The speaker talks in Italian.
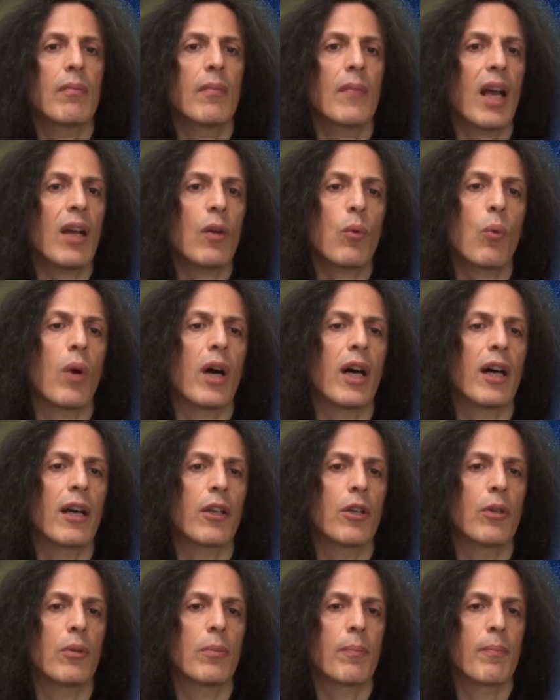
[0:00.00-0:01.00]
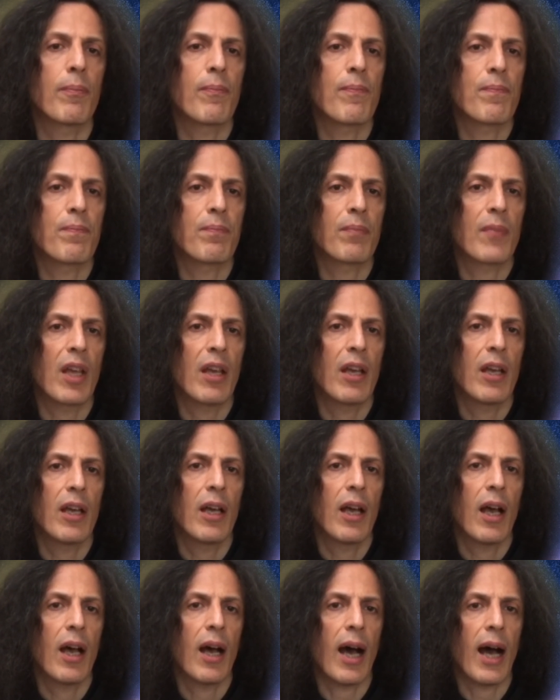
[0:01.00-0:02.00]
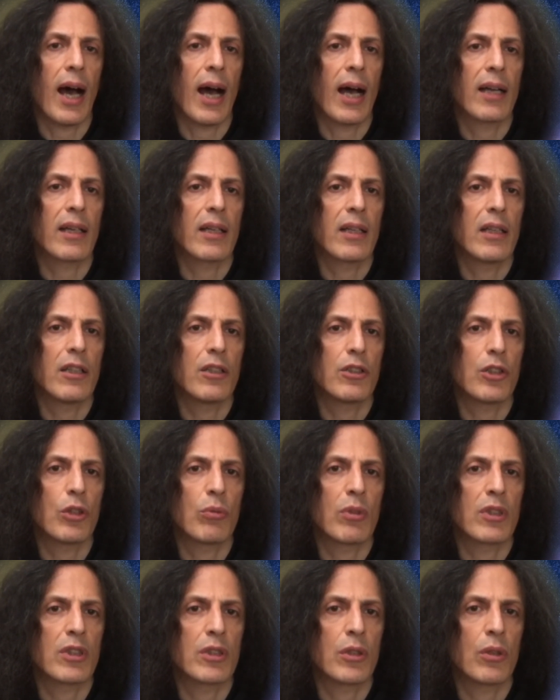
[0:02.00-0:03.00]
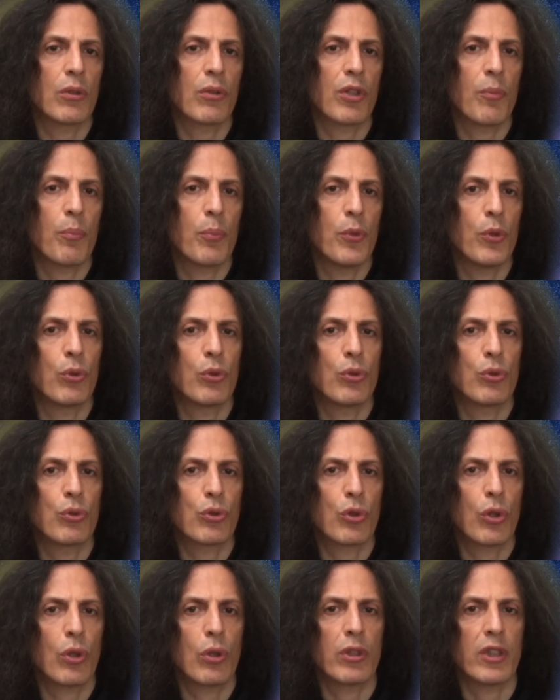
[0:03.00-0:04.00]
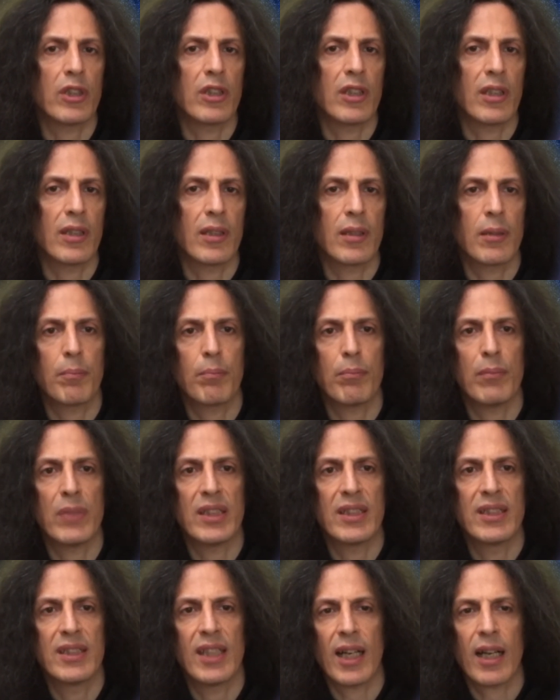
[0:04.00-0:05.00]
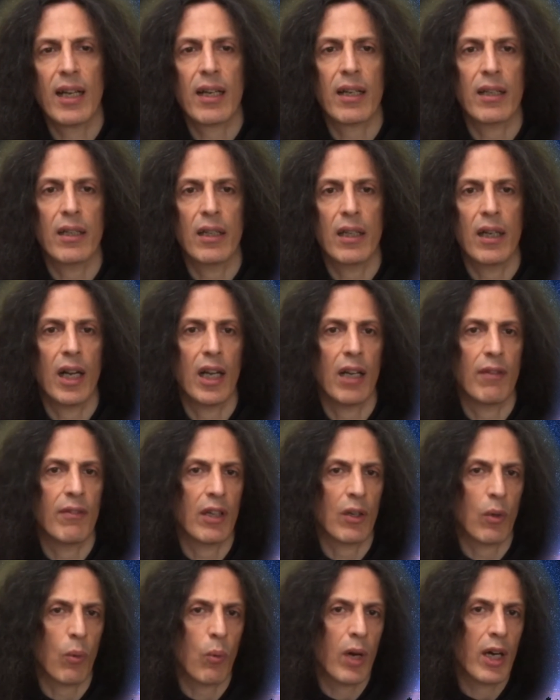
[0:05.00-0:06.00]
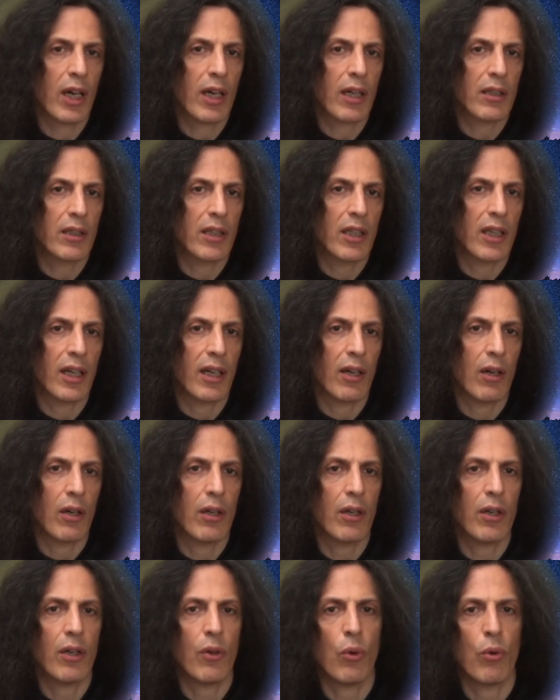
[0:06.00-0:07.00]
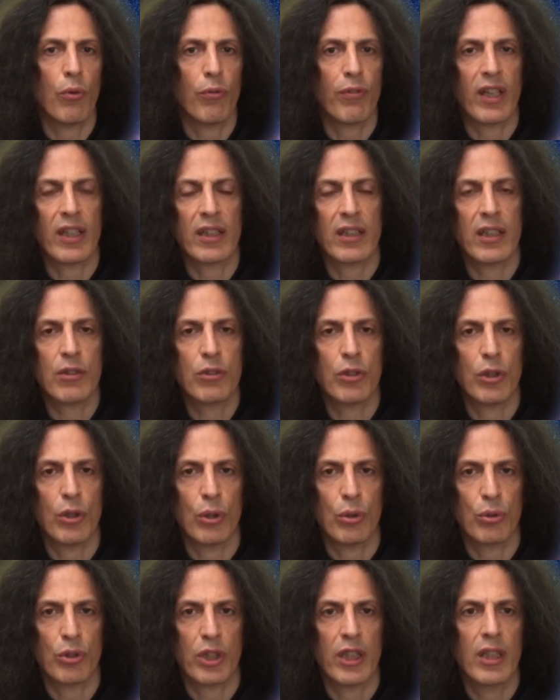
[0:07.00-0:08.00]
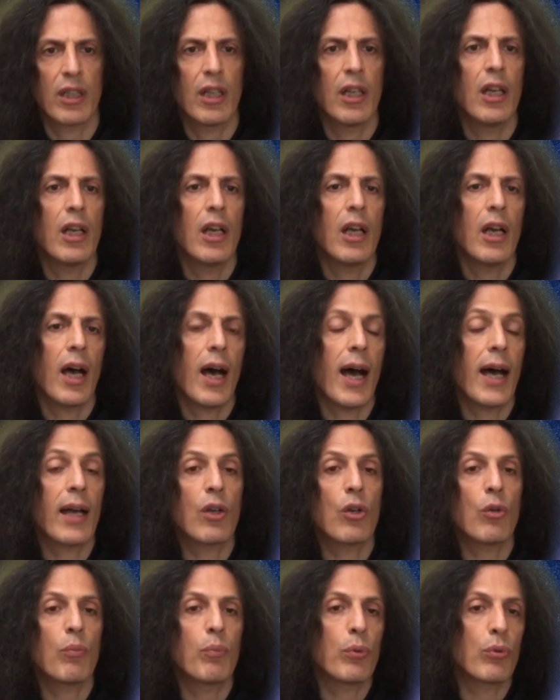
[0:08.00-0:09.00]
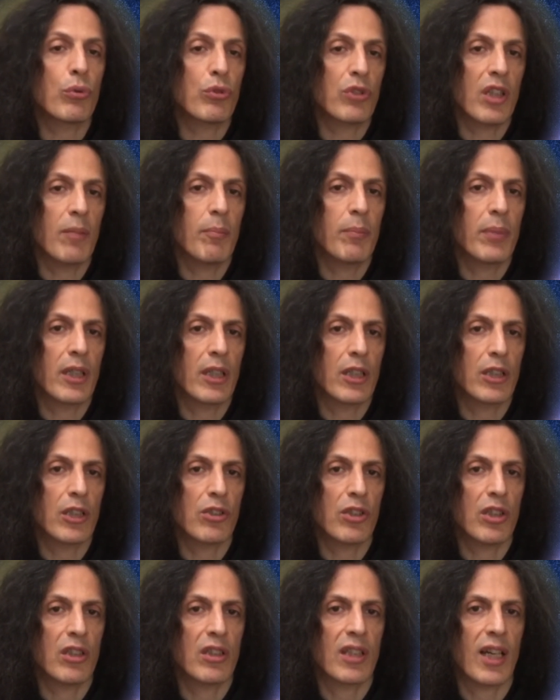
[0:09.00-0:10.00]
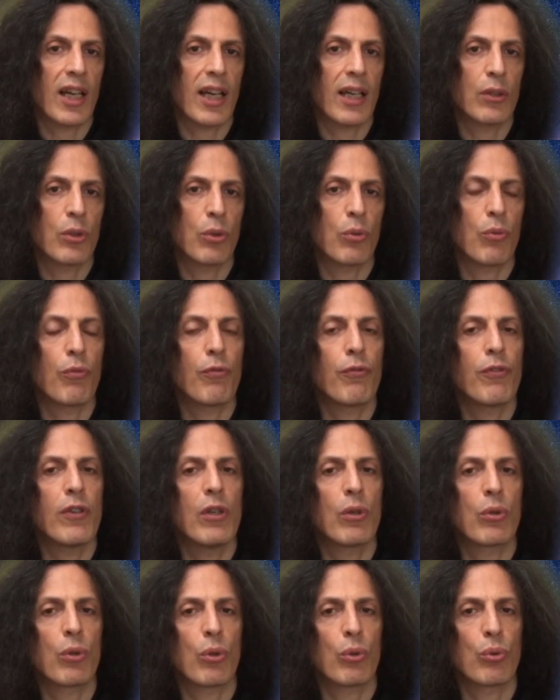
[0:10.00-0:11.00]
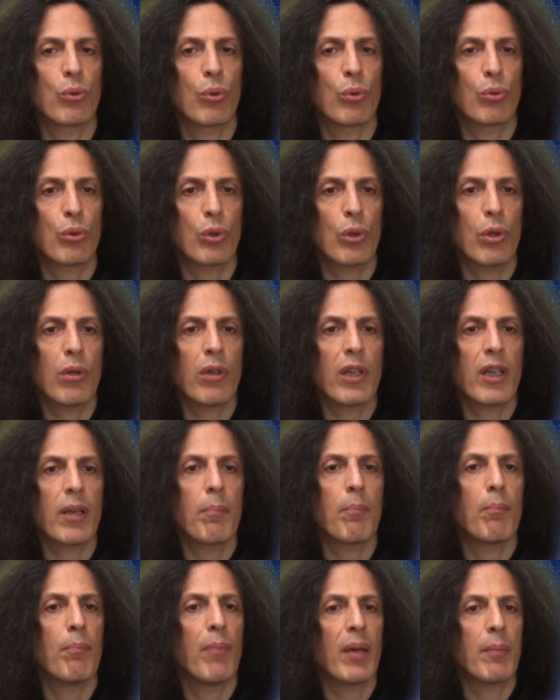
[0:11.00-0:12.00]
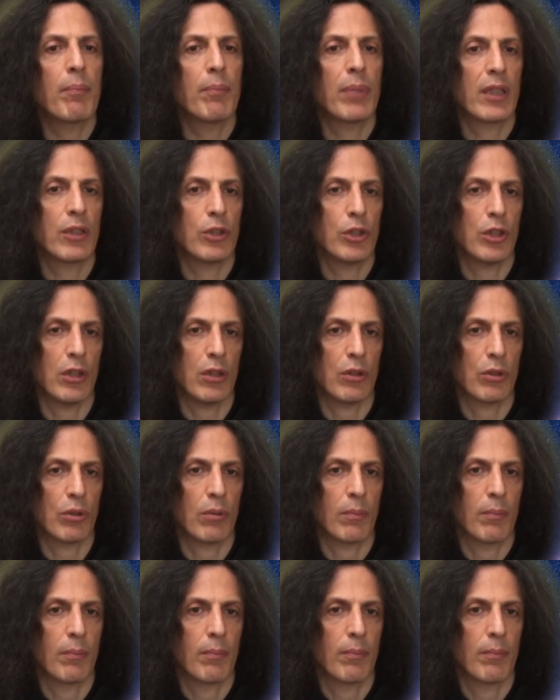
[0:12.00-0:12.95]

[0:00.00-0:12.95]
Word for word: Acquario. Anche le situazioni più insolite, bizzarre, all'avanguardia o fantasiose hanno pur sempre necessità di un filo conduttore ben preciso.